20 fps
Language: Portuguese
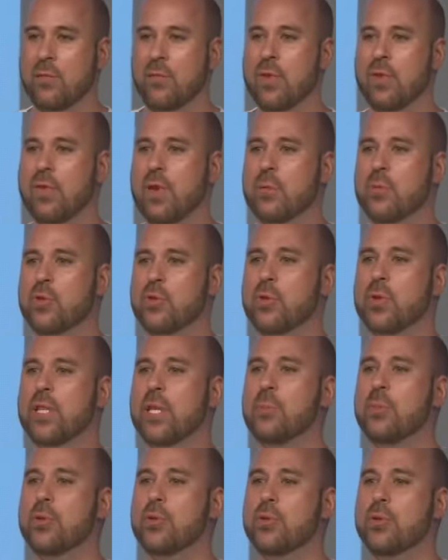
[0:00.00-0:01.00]
Vivemos o
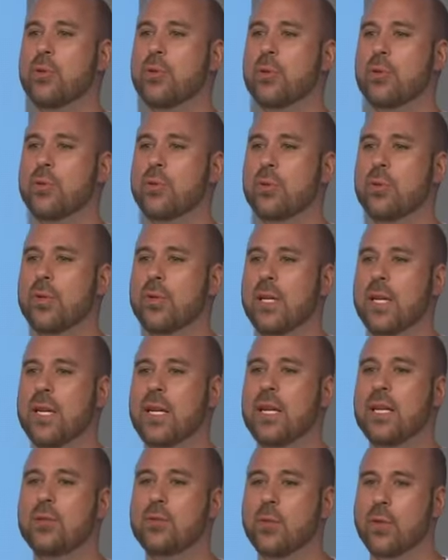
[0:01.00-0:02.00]
tempo todo
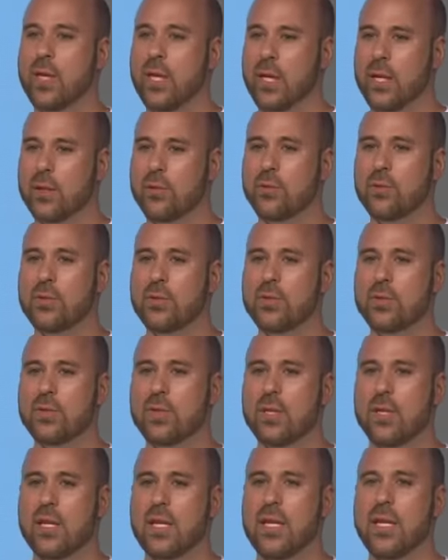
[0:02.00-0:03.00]
criando
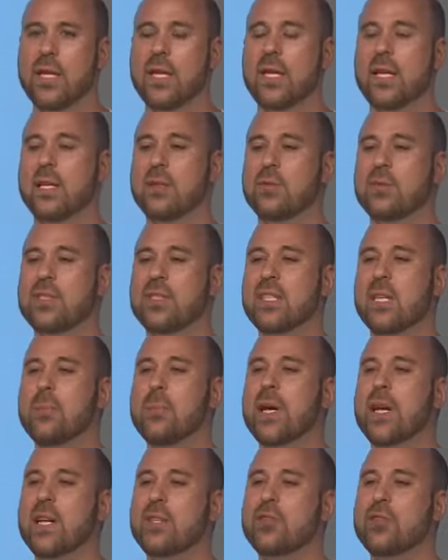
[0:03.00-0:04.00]
guetos e criando
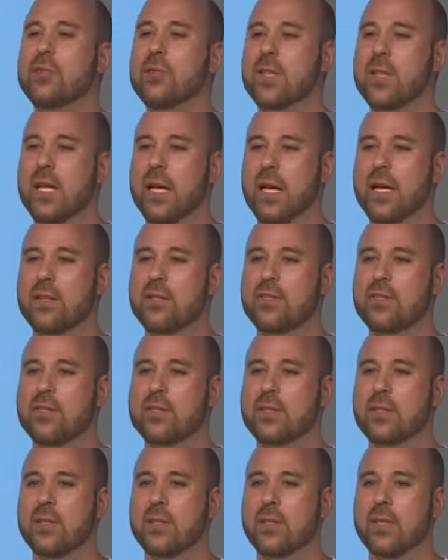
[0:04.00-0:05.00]

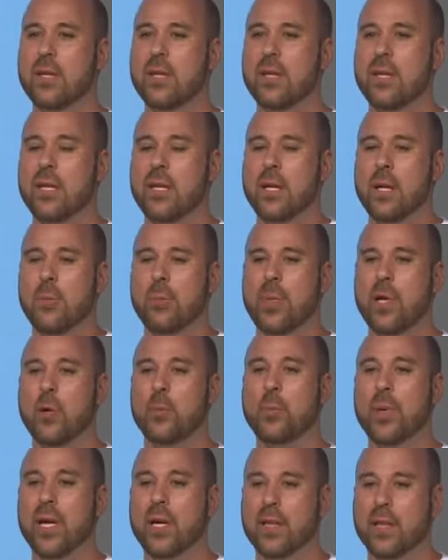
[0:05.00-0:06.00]
separatividades
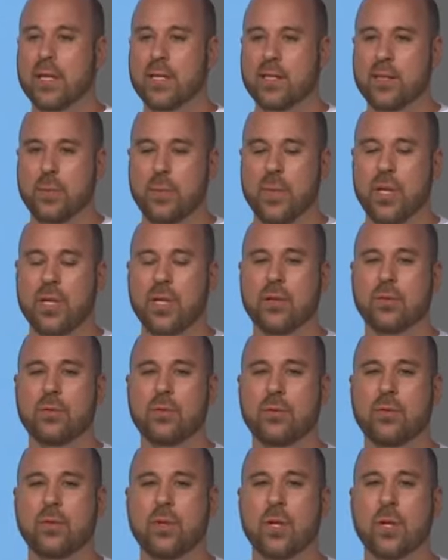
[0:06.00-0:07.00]
pelo
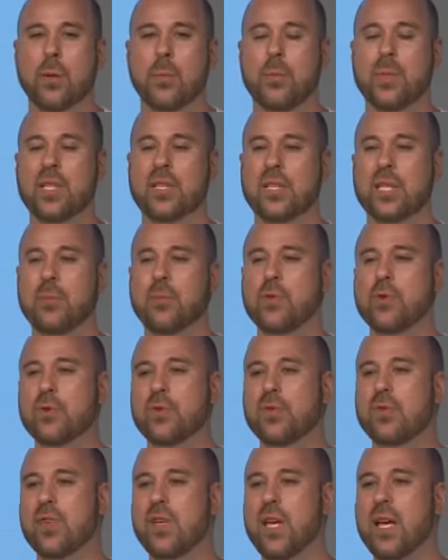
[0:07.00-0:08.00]
pertencimento,
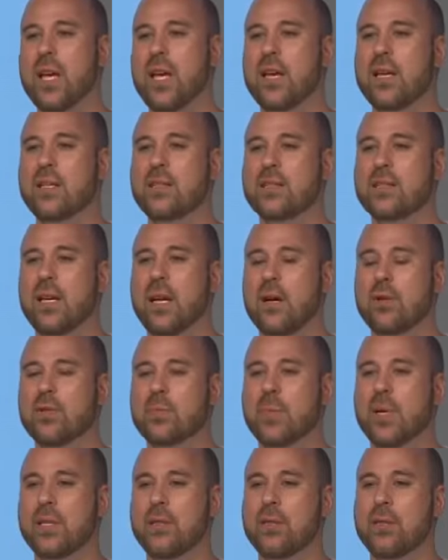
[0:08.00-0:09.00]
Mantemos-nos fiéis
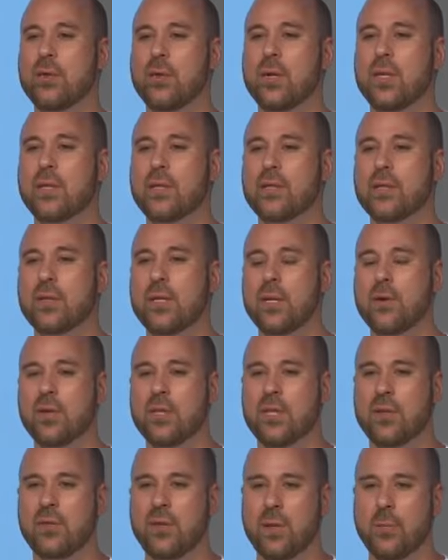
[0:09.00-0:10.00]
aos padrões da
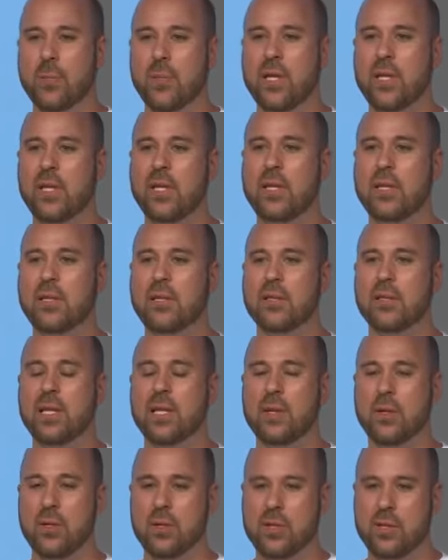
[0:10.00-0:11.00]
nossa família,
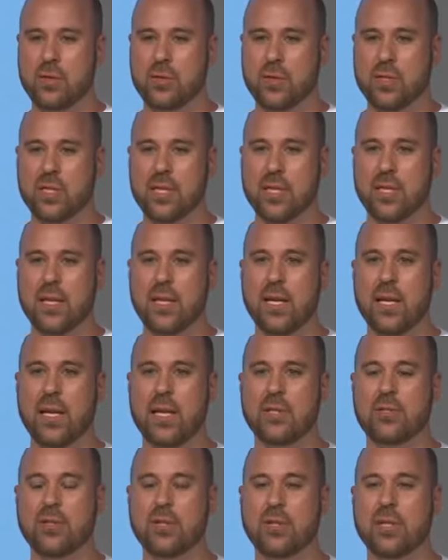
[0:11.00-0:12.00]
da nossa
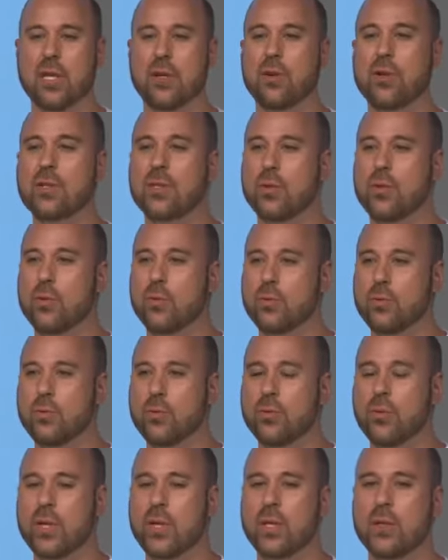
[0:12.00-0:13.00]
sociedade, da nossa
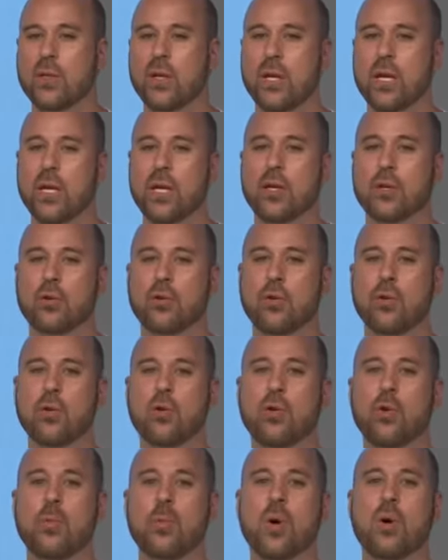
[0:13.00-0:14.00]
cultura, do
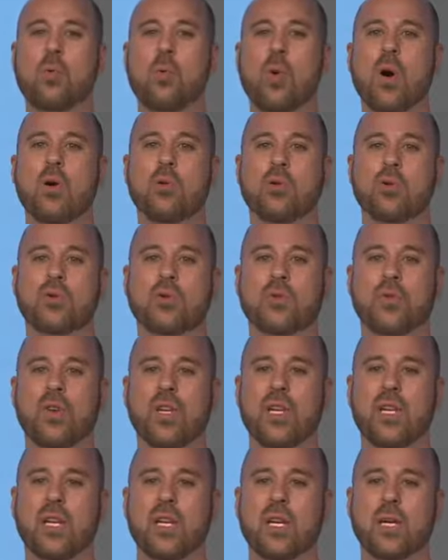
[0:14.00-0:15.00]
grupo ao qual nos
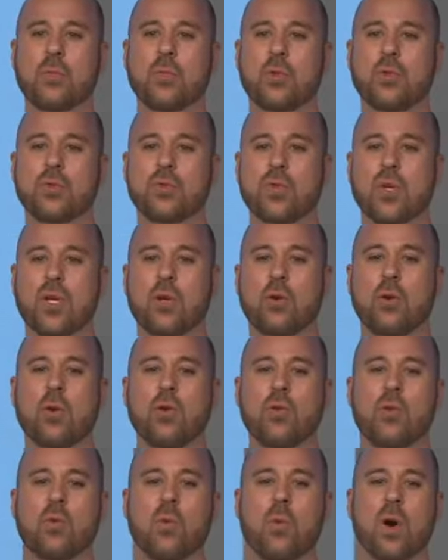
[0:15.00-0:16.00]
filiamos e
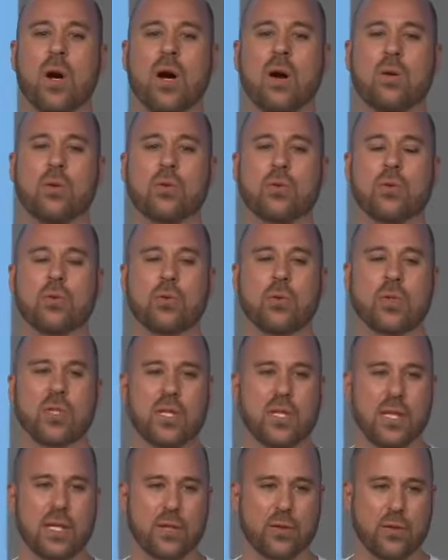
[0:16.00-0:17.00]
com o qual nos
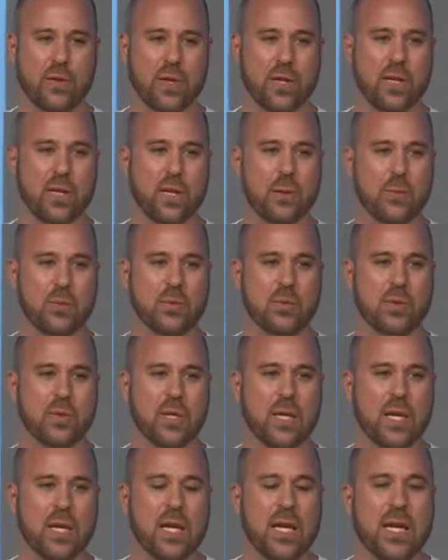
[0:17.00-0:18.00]
identificamos,
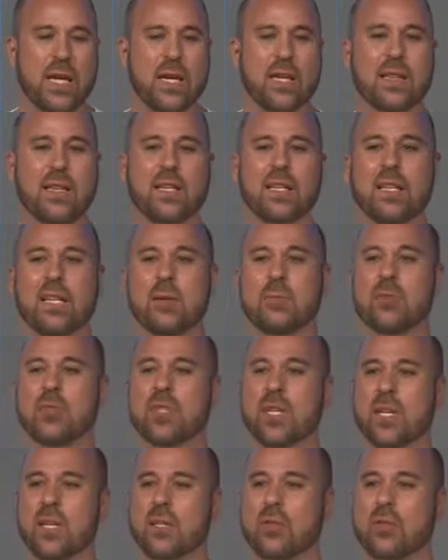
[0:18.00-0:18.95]
e tendemos a